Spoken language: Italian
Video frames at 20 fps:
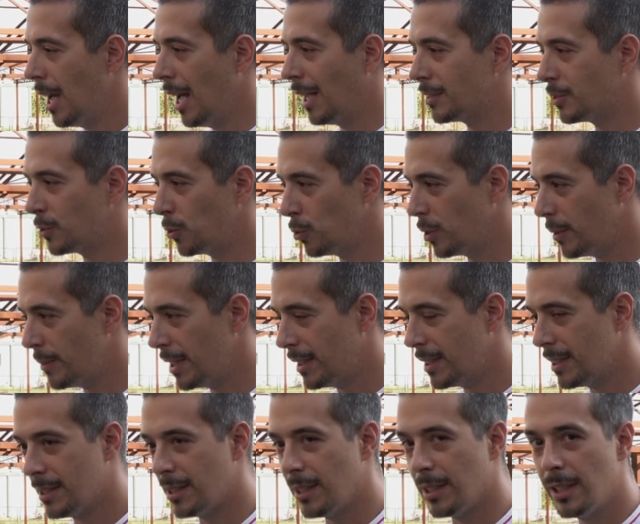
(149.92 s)

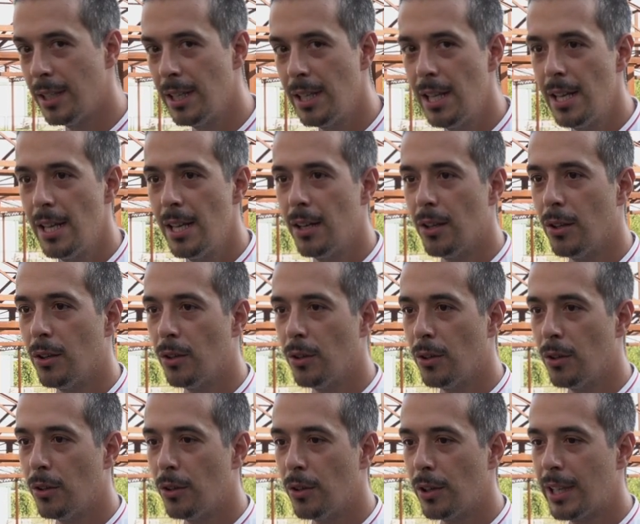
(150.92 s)
Assolutamente sì,
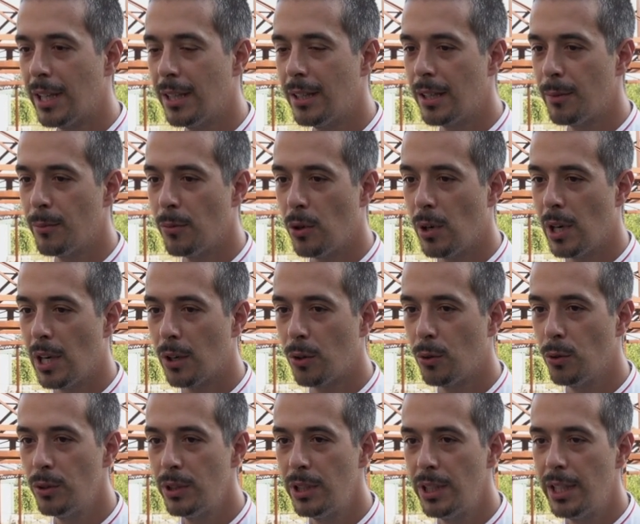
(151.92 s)
oh, che andremo a
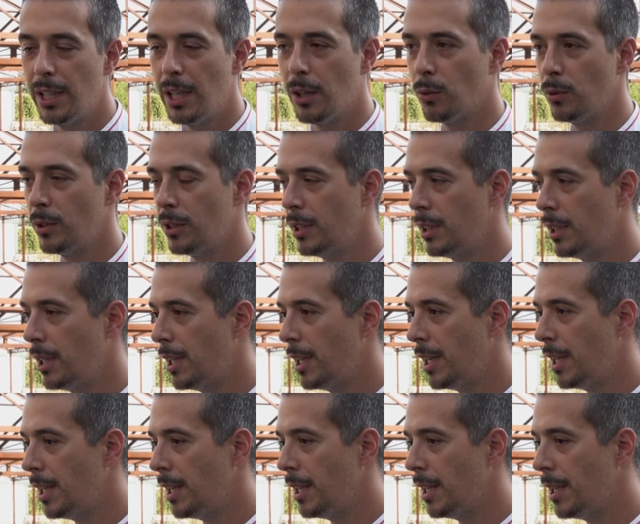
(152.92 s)
condire con
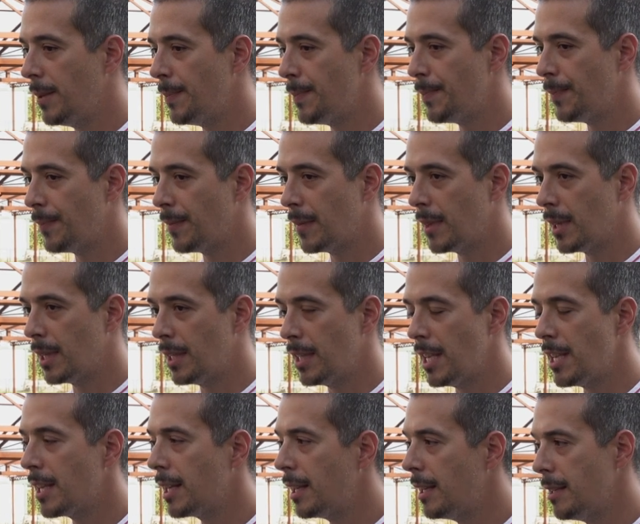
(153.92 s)
dei, mm,
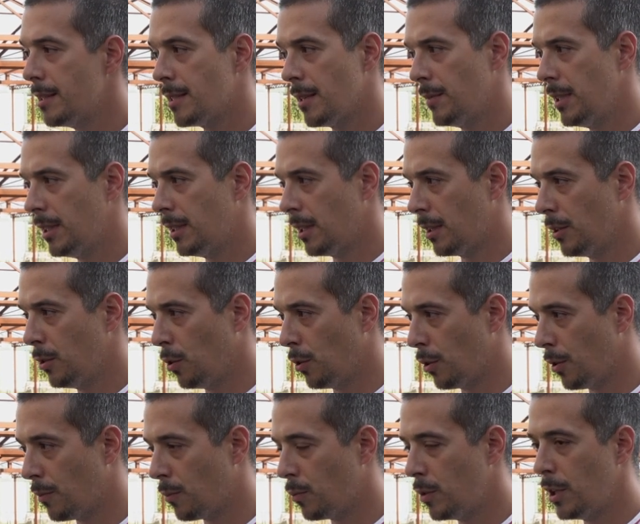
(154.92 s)
degli ingredienti sempre del
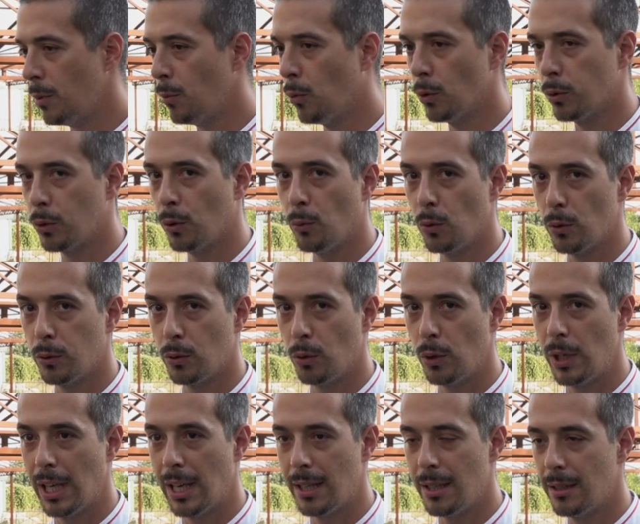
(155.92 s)
territorio, quindi molto molto
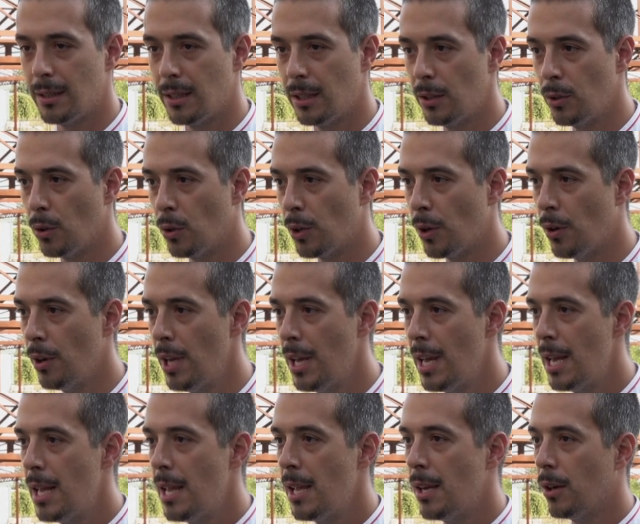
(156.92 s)
legati al territorio.
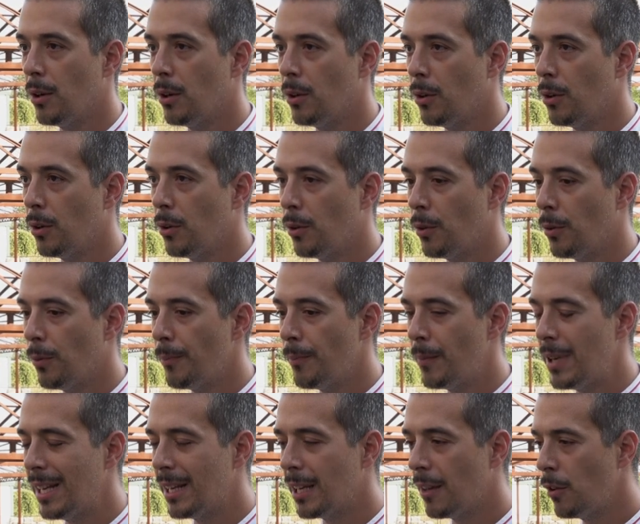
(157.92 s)
Oh,
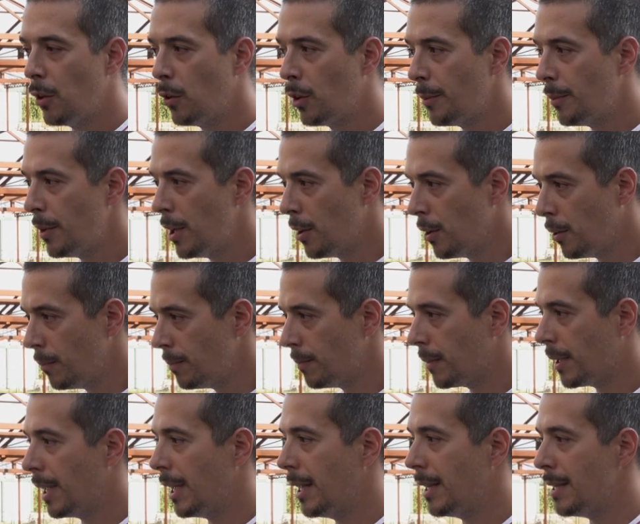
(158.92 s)
il raviolo ripieno,
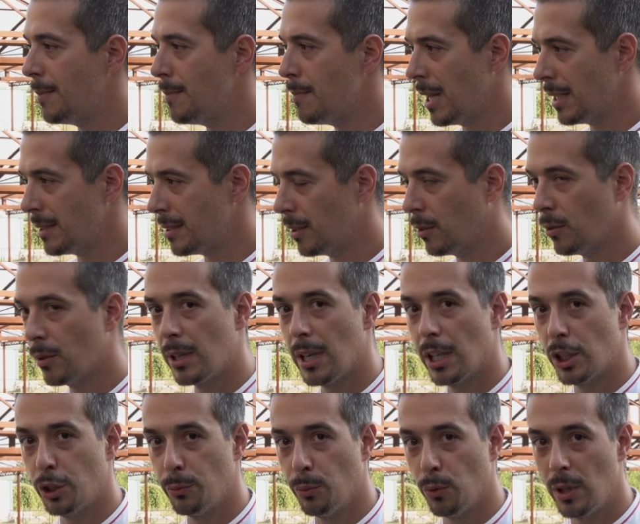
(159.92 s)
che di base con
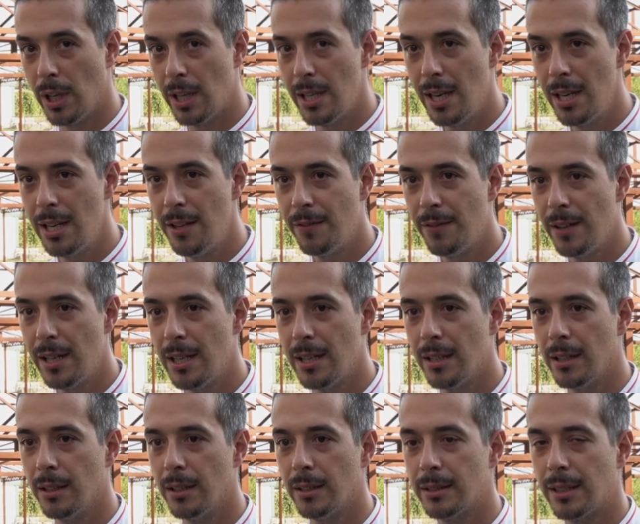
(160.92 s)
la cipolla di alife,
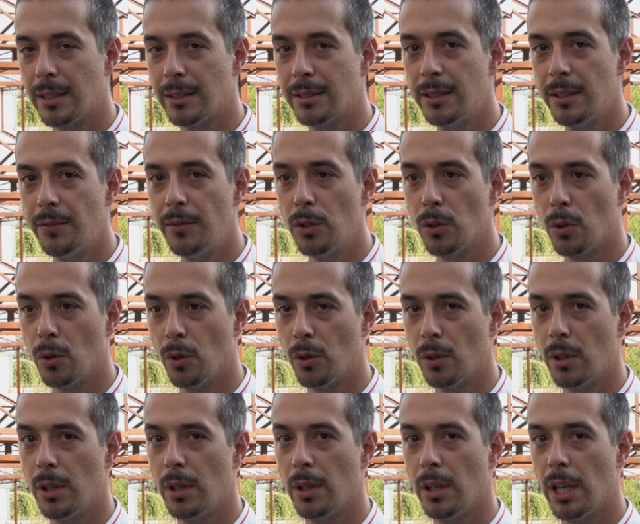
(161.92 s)
eh, sarà servito
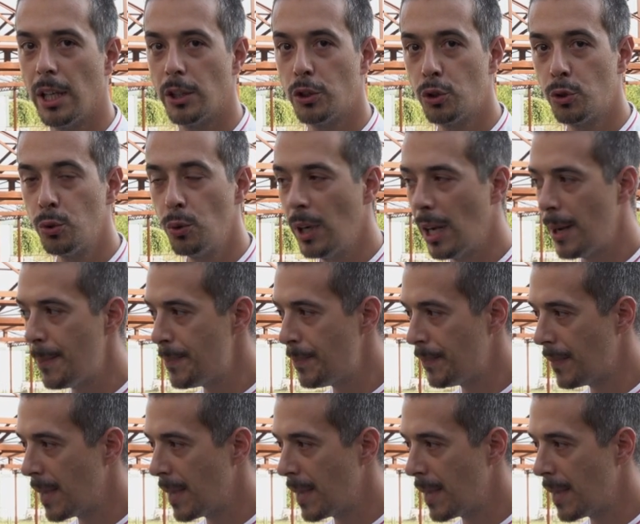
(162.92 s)
con acciughe